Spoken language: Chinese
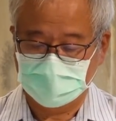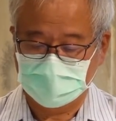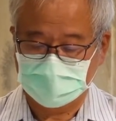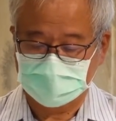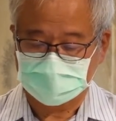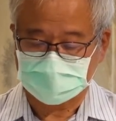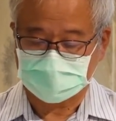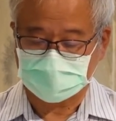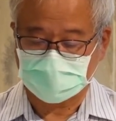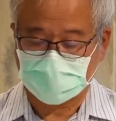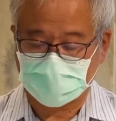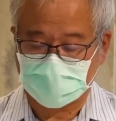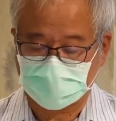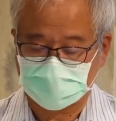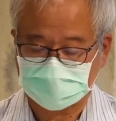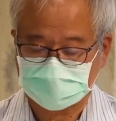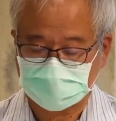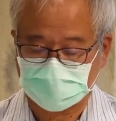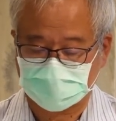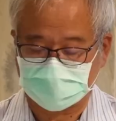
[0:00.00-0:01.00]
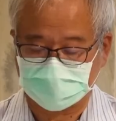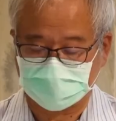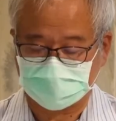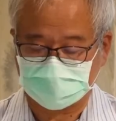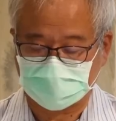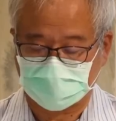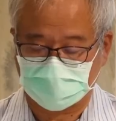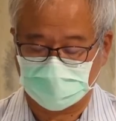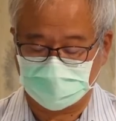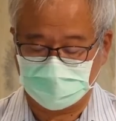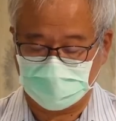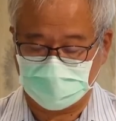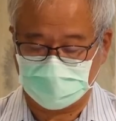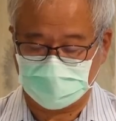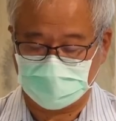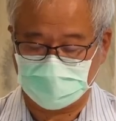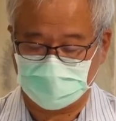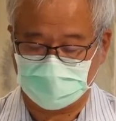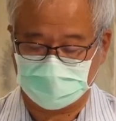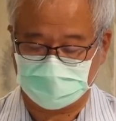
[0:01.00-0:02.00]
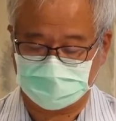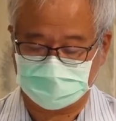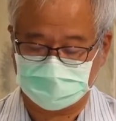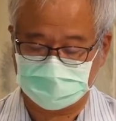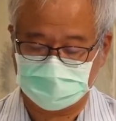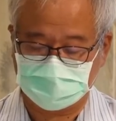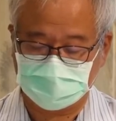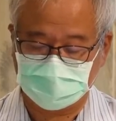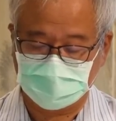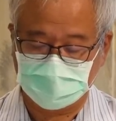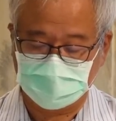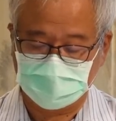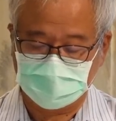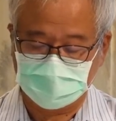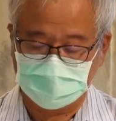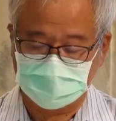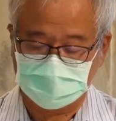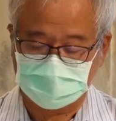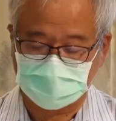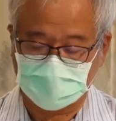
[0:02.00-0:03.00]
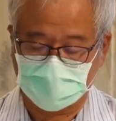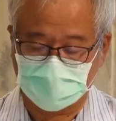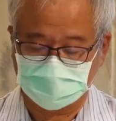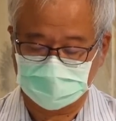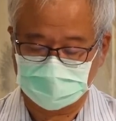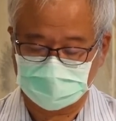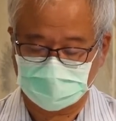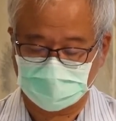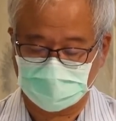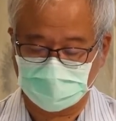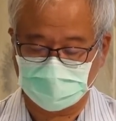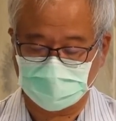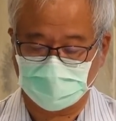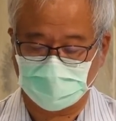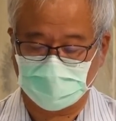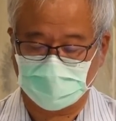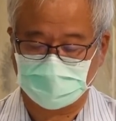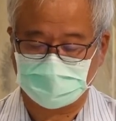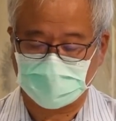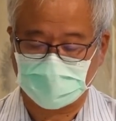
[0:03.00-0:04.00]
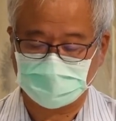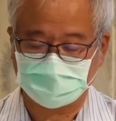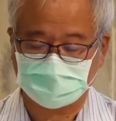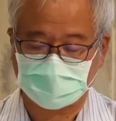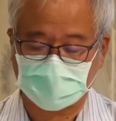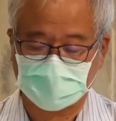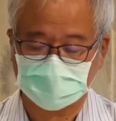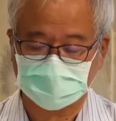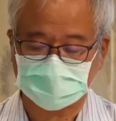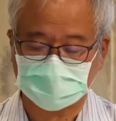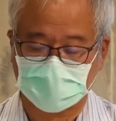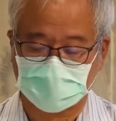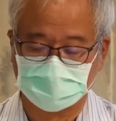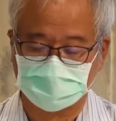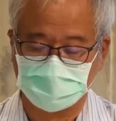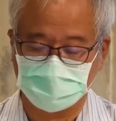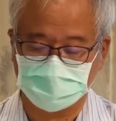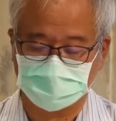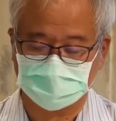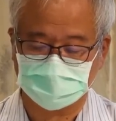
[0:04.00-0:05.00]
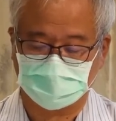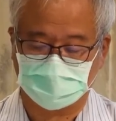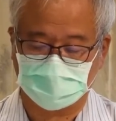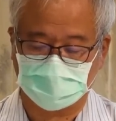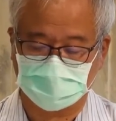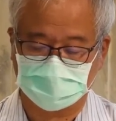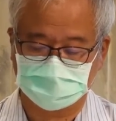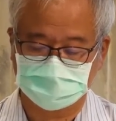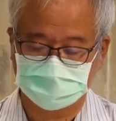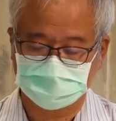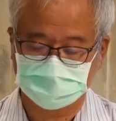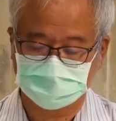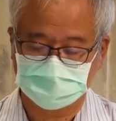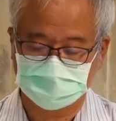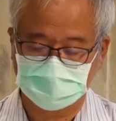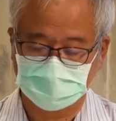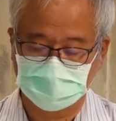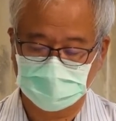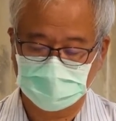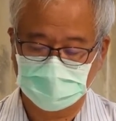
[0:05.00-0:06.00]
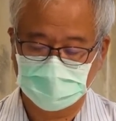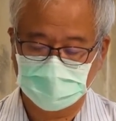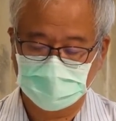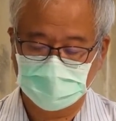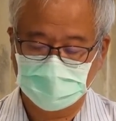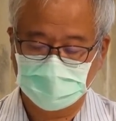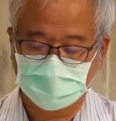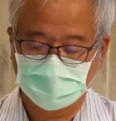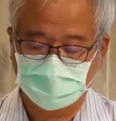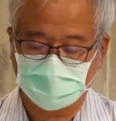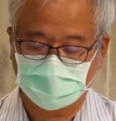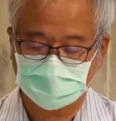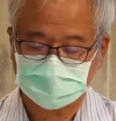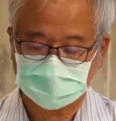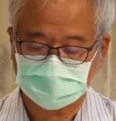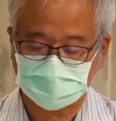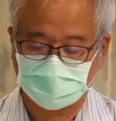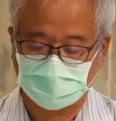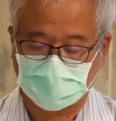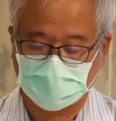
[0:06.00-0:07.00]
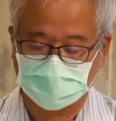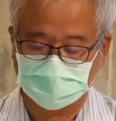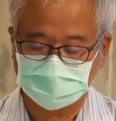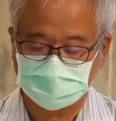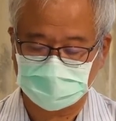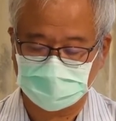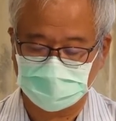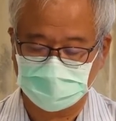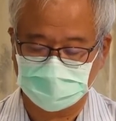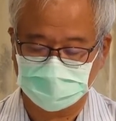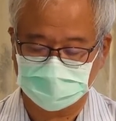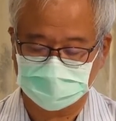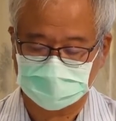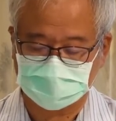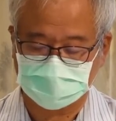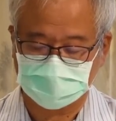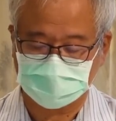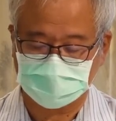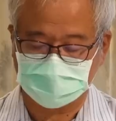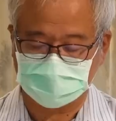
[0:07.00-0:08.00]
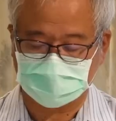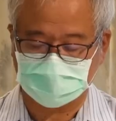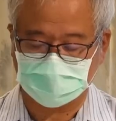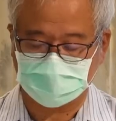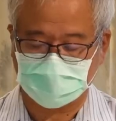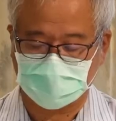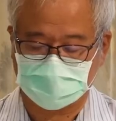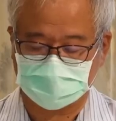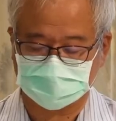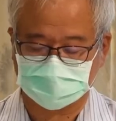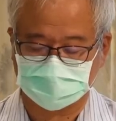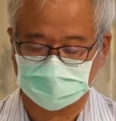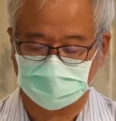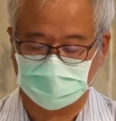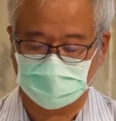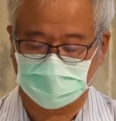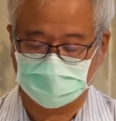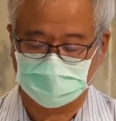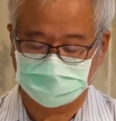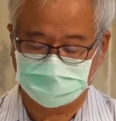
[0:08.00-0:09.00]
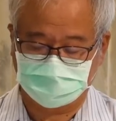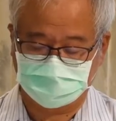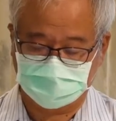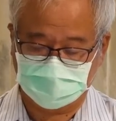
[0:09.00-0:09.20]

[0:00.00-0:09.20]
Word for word: 使他下了一道命令，向全国颁发上谕说：“波斯王居鲁士这样说，